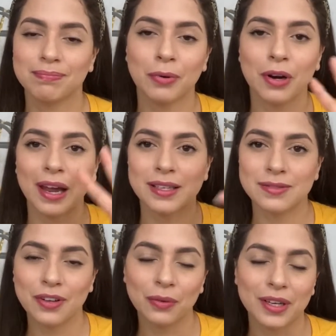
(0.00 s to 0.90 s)
por las
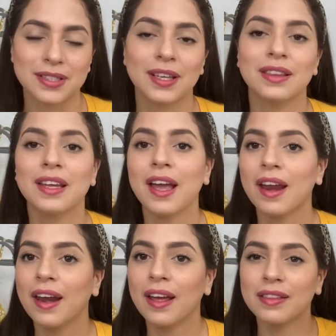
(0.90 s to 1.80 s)
figuras que
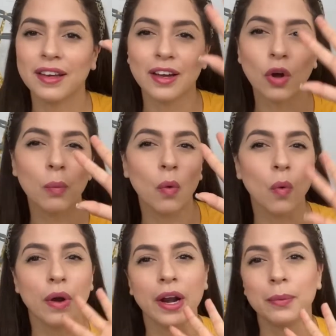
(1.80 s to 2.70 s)
tiene, tiene como
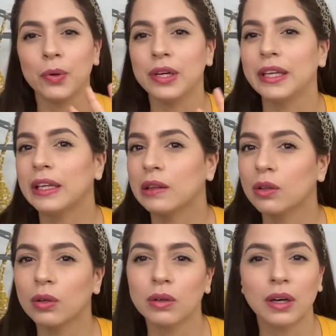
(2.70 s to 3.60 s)
un
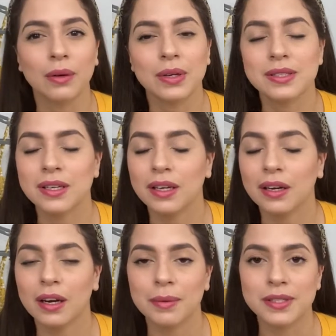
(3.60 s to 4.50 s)
arbolito, algo así
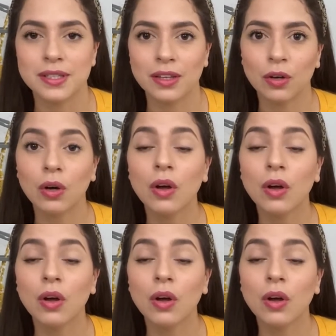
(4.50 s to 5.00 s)
en el vestido,